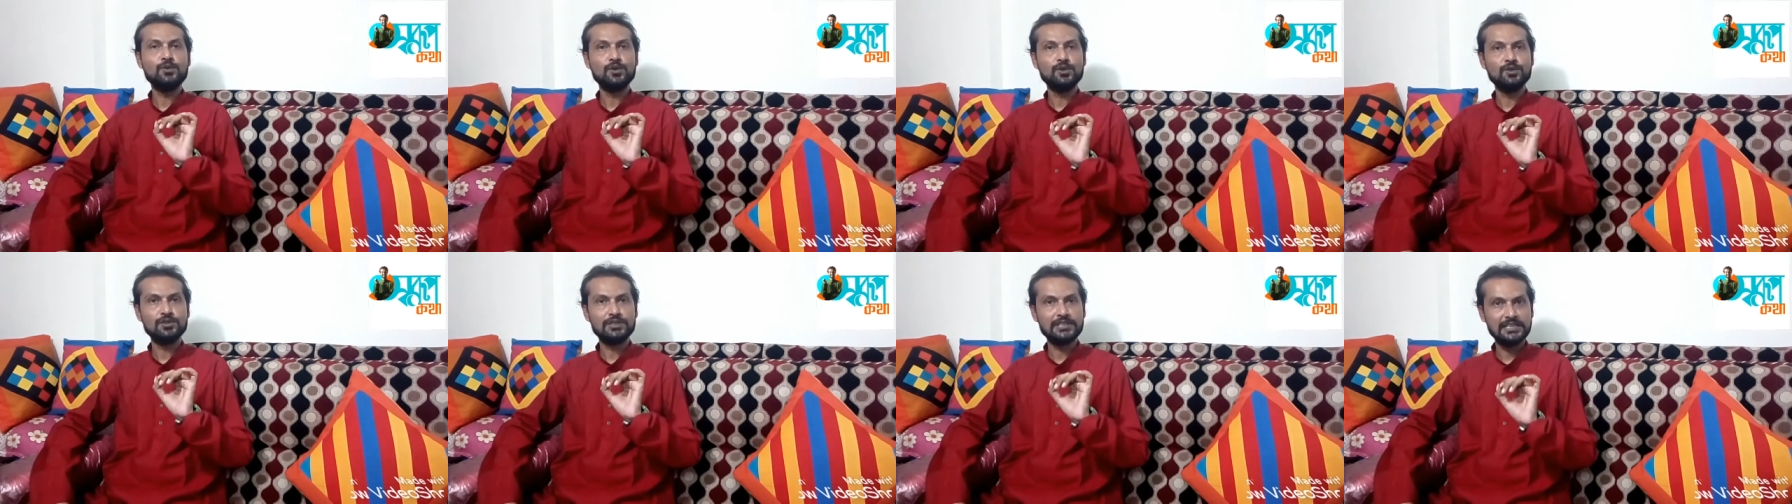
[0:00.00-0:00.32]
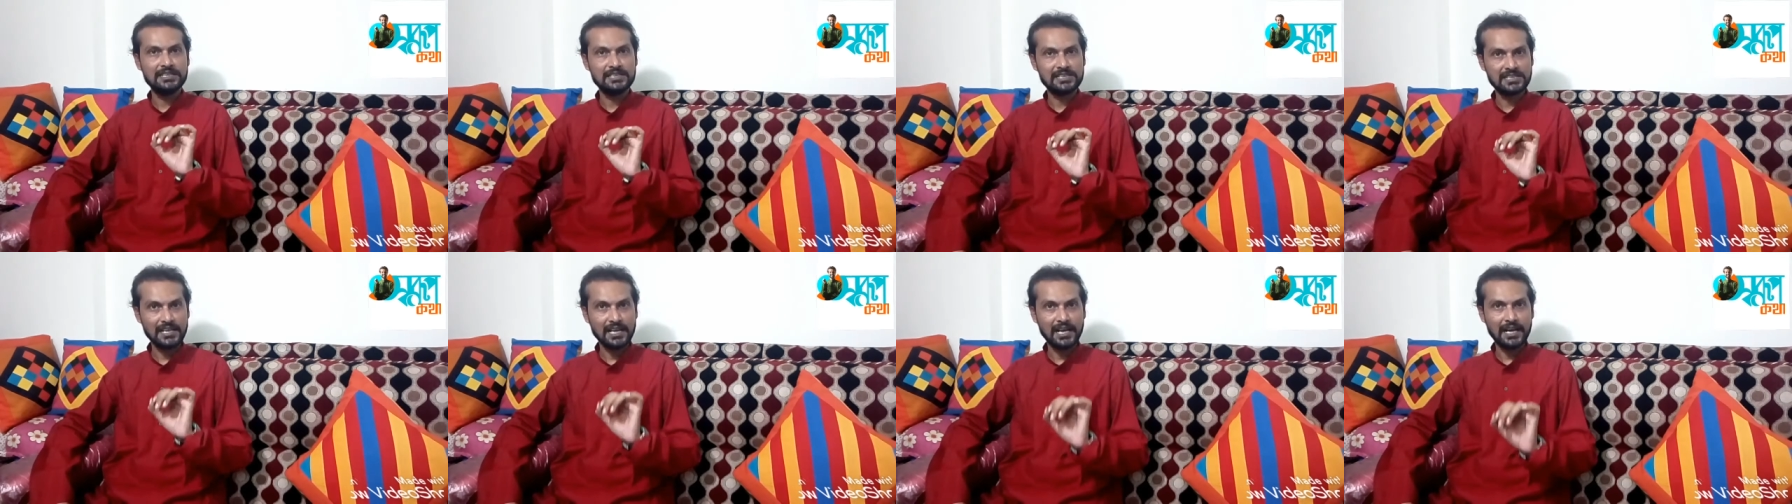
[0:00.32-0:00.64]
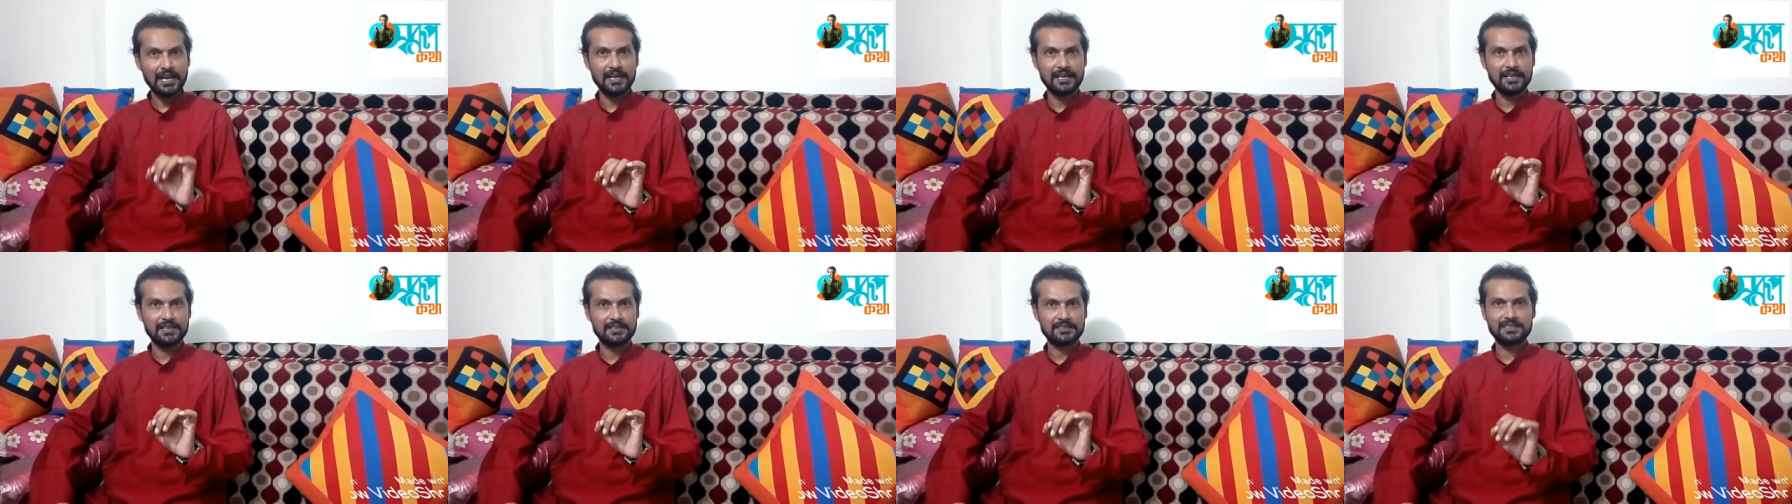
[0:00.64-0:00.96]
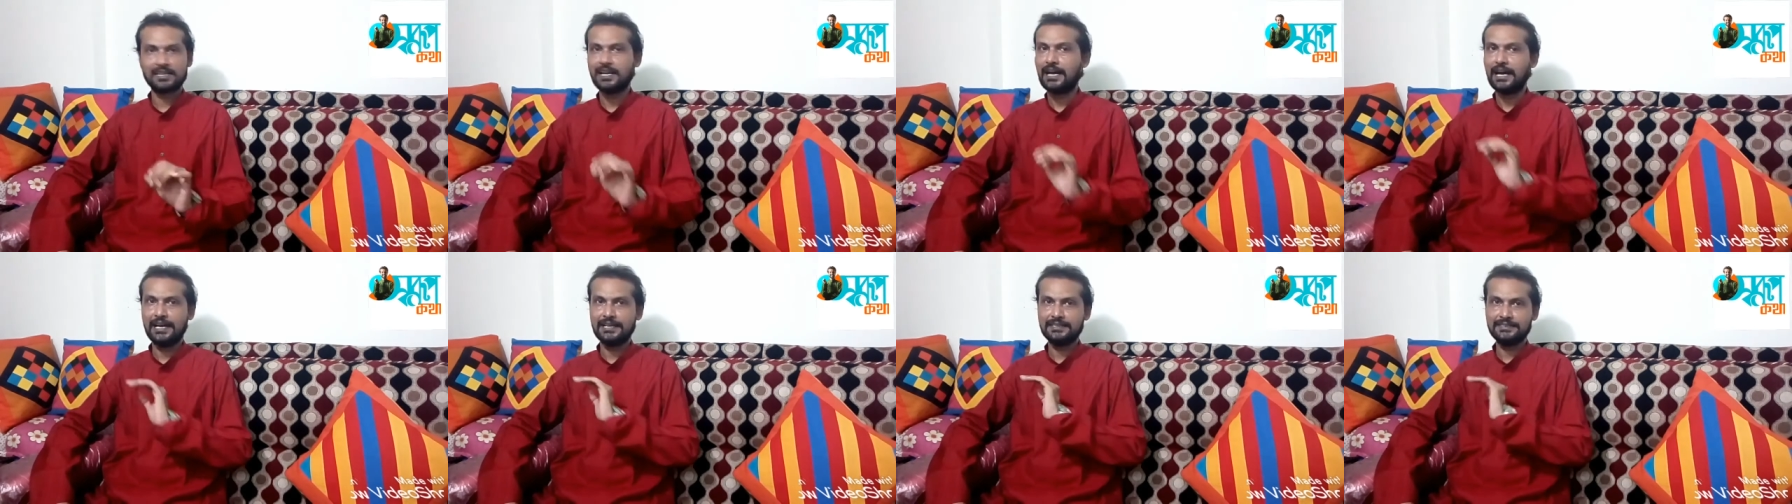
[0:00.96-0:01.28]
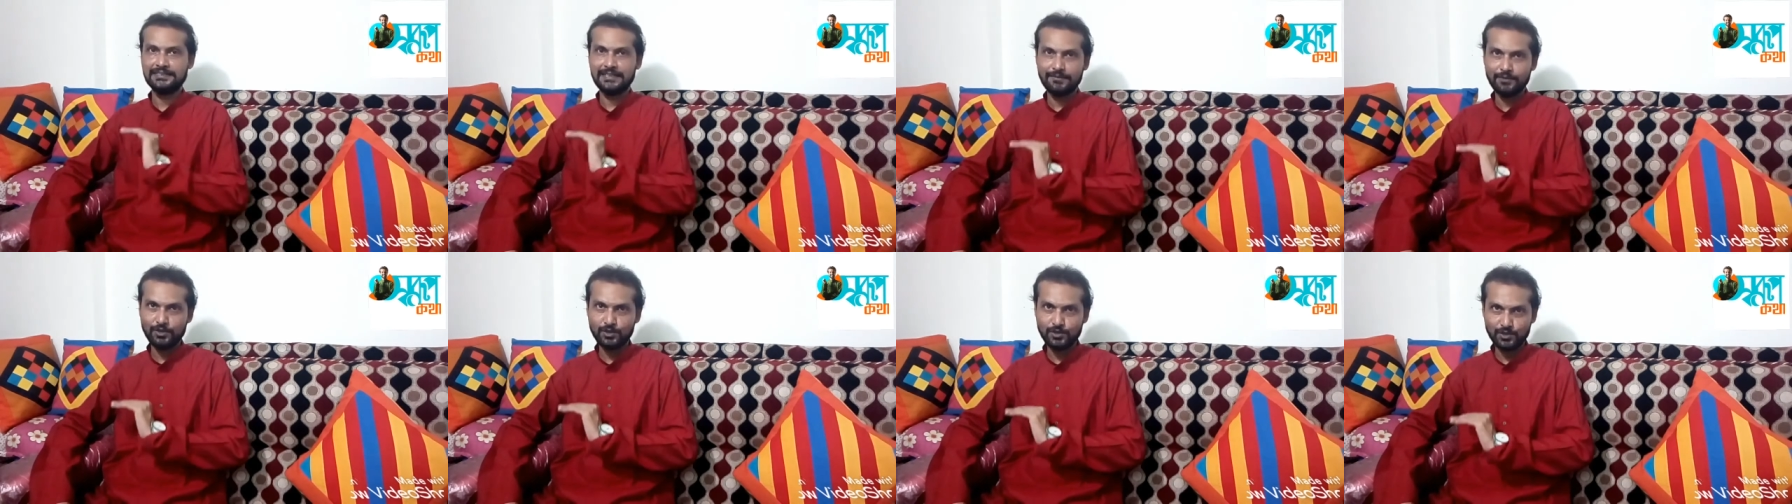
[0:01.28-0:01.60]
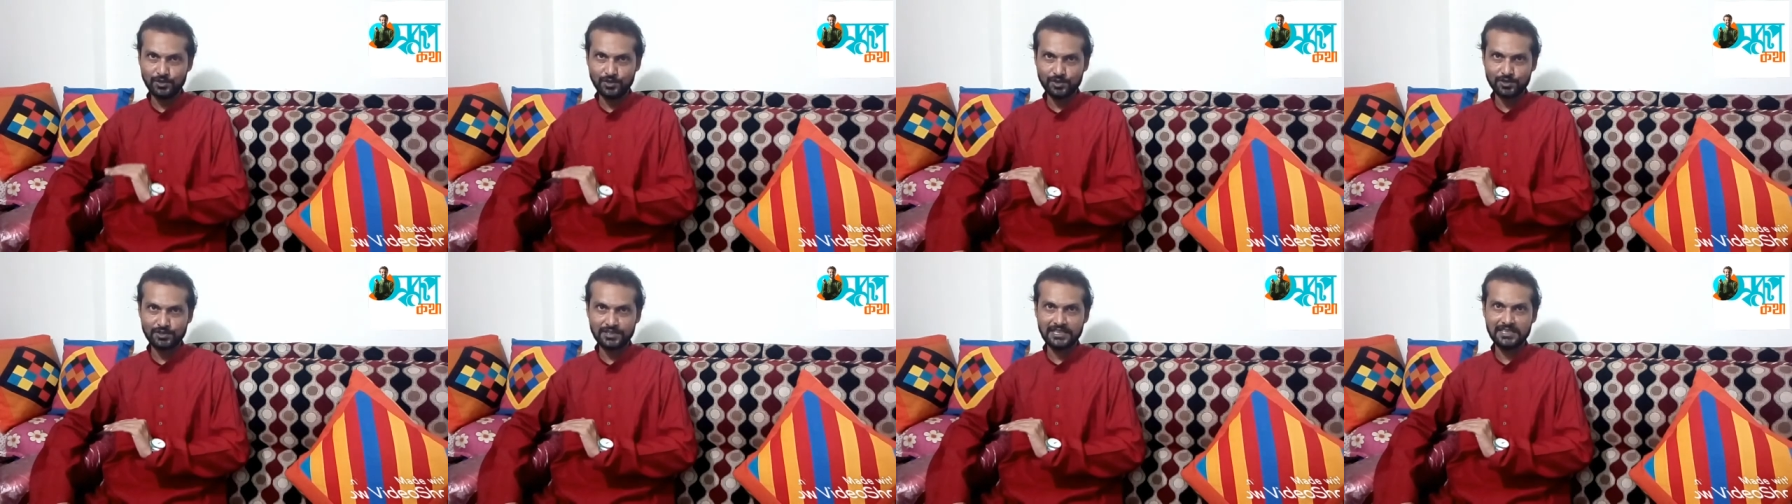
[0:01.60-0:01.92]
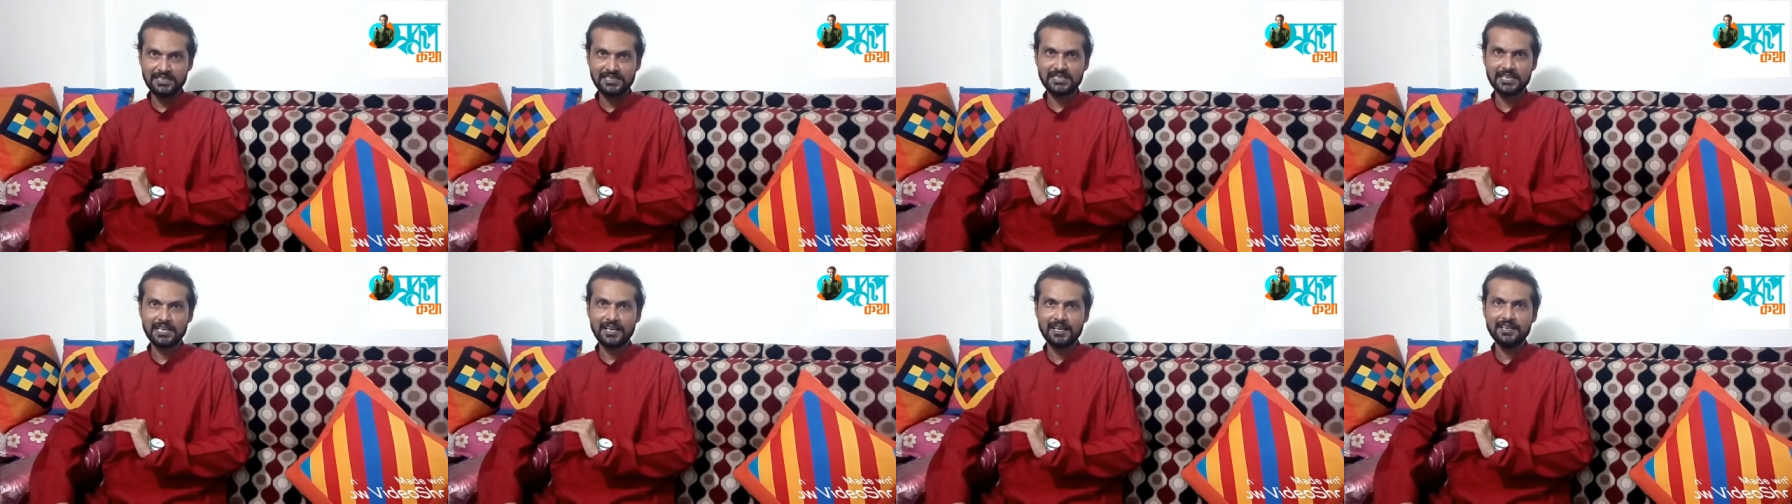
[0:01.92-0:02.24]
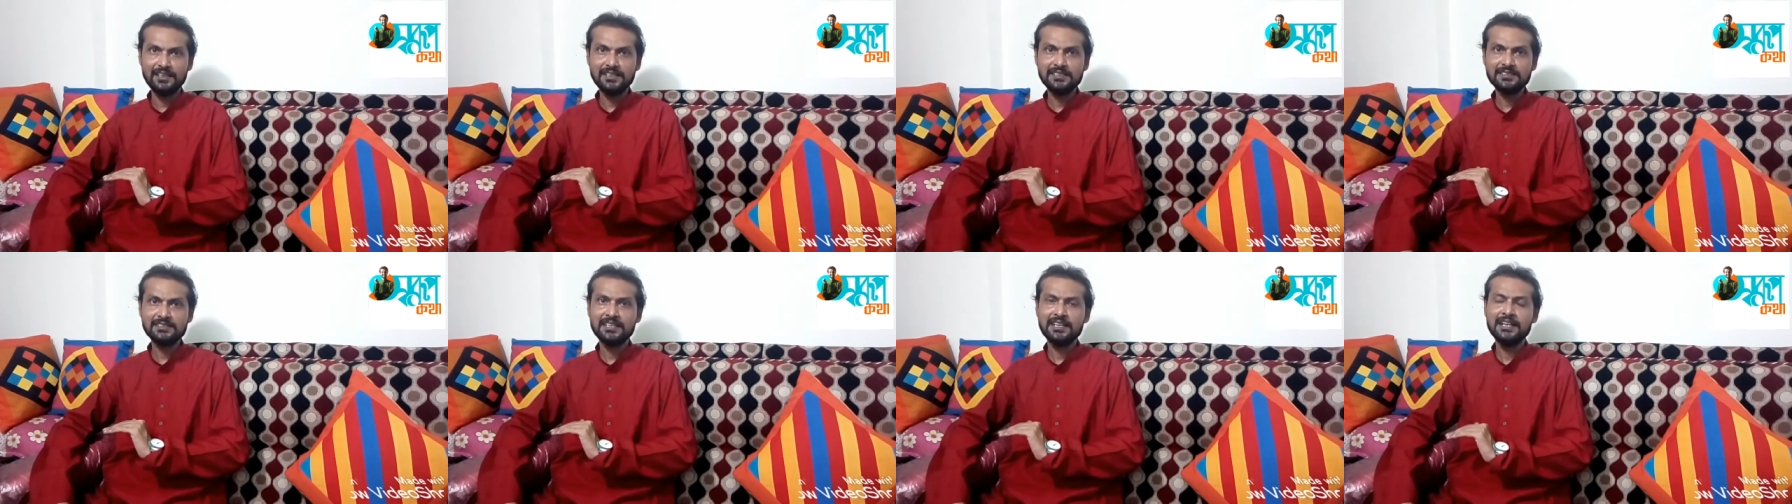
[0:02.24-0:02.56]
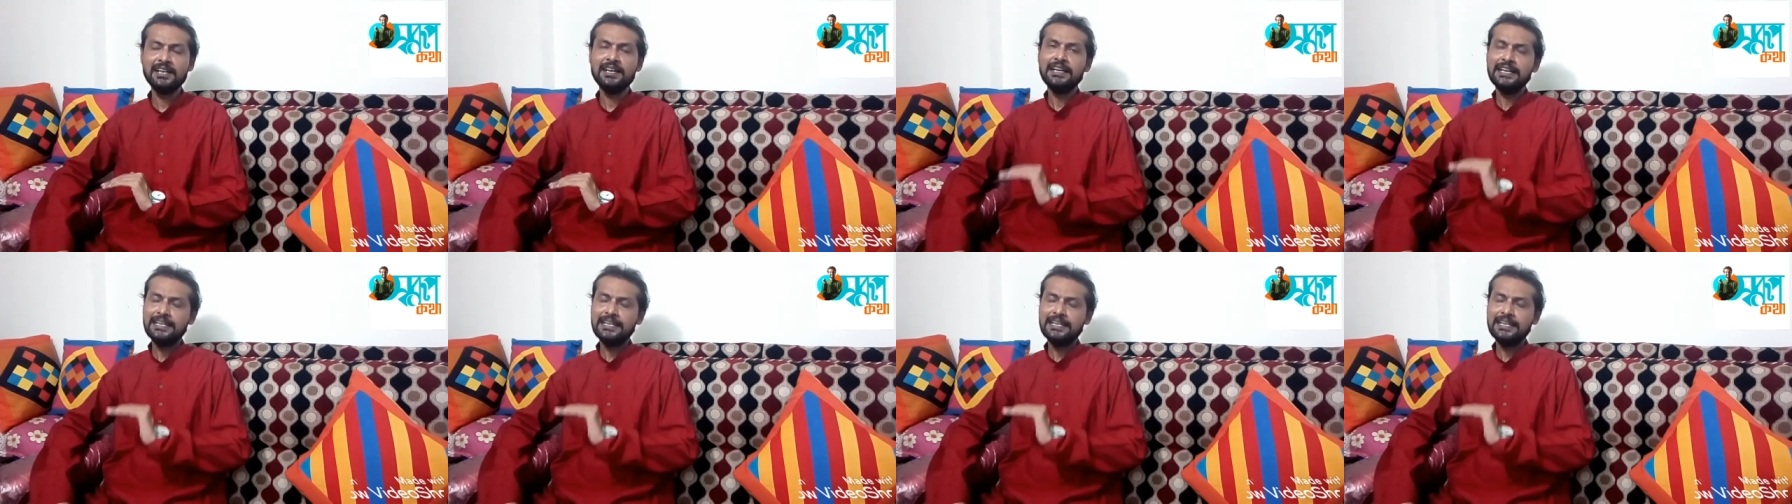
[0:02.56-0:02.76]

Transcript: উনতিরিশে আগস্ট আজ যেমন উনতিরিশে আগস্ট